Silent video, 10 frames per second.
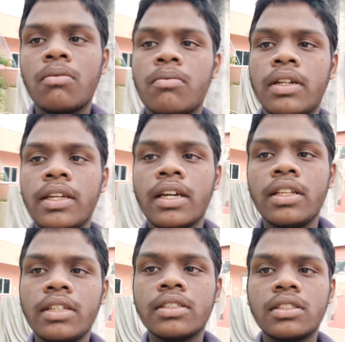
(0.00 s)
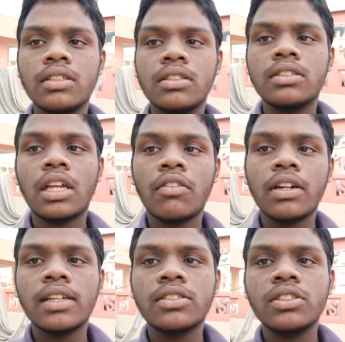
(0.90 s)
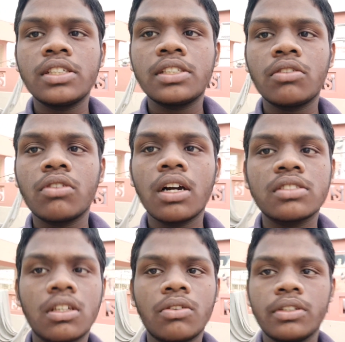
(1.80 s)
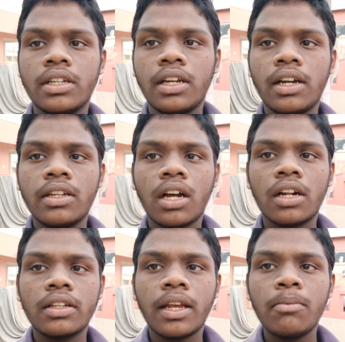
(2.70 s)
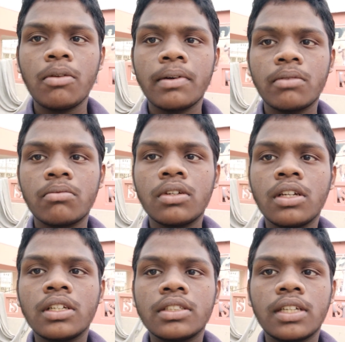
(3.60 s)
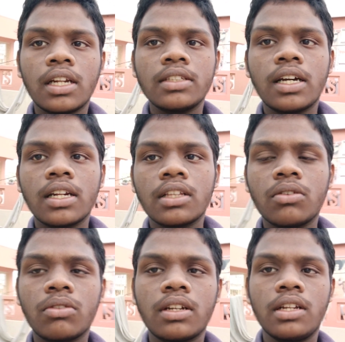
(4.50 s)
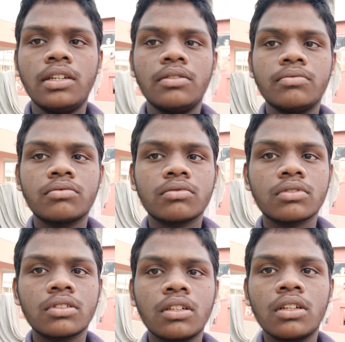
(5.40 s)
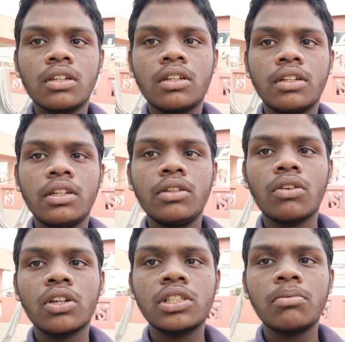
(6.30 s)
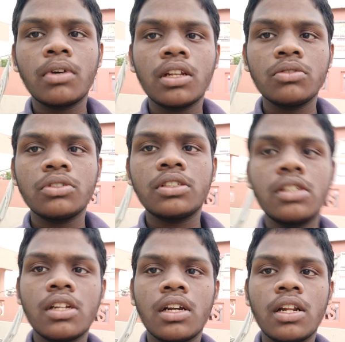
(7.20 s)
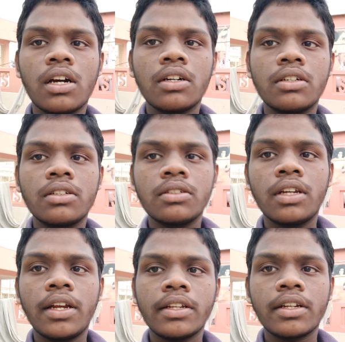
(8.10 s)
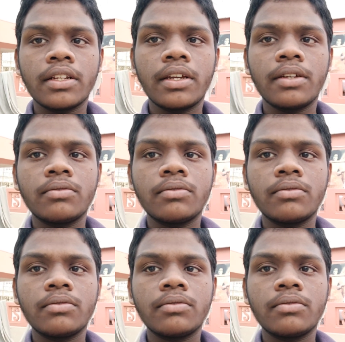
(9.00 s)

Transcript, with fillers: మనకి అది సర్వనాశనం చేసే అవకాశాలు ఉంటాయి కానీ ఆ టైంలో మనం చాలా జాగ్రత్తగా ఉండాలి నేను ఒక సినిమాలో చూసిన డైలాగ్ ఏంటంటే